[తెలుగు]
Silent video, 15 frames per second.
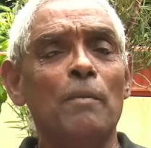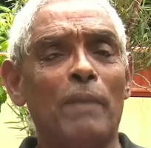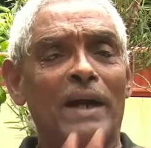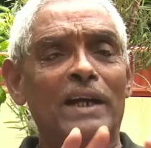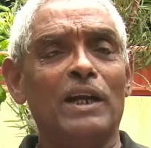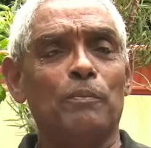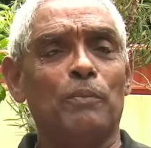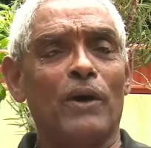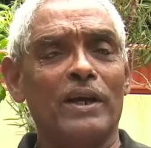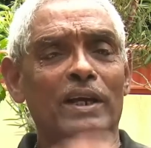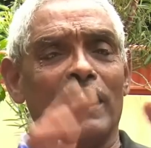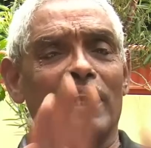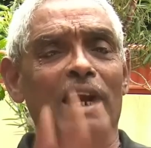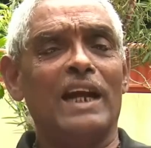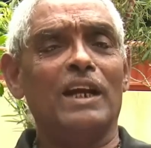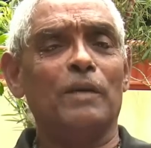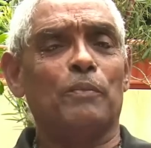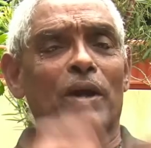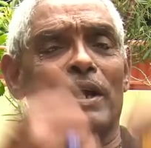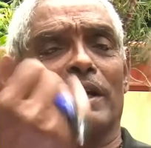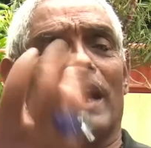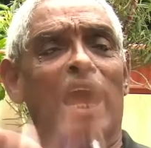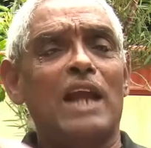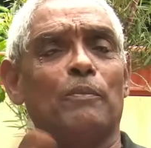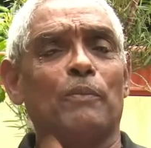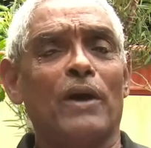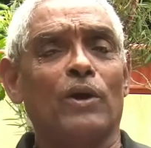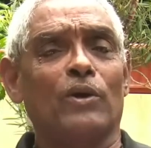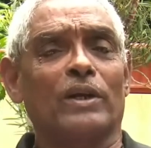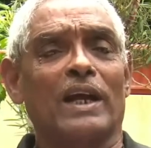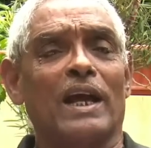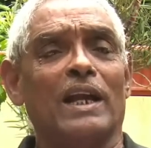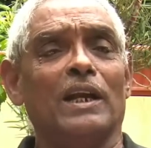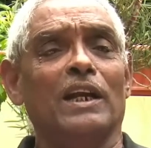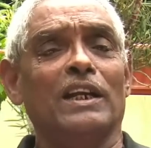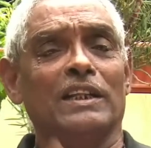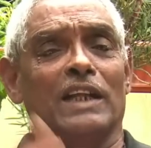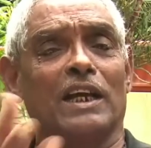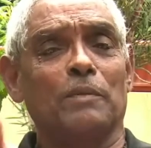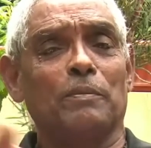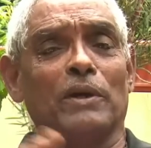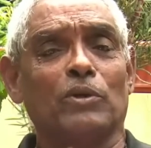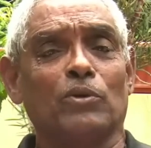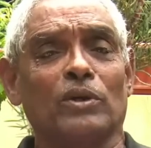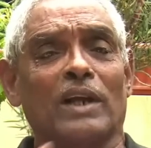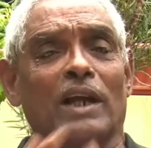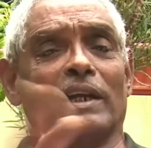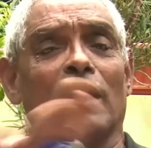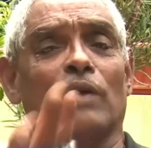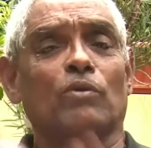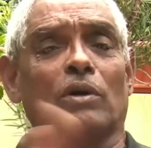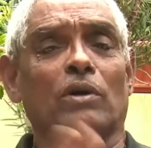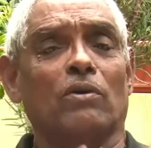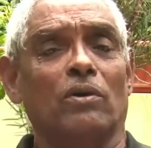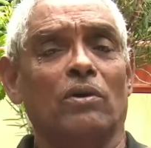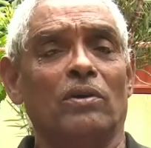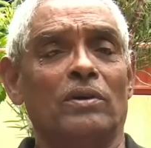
పండిపోయి ఎండిపోయి రాలిపోయి ఉంటాయి అన్ని నీ దగ్గర పీక్కుంటానికి ఏమి ఉండవు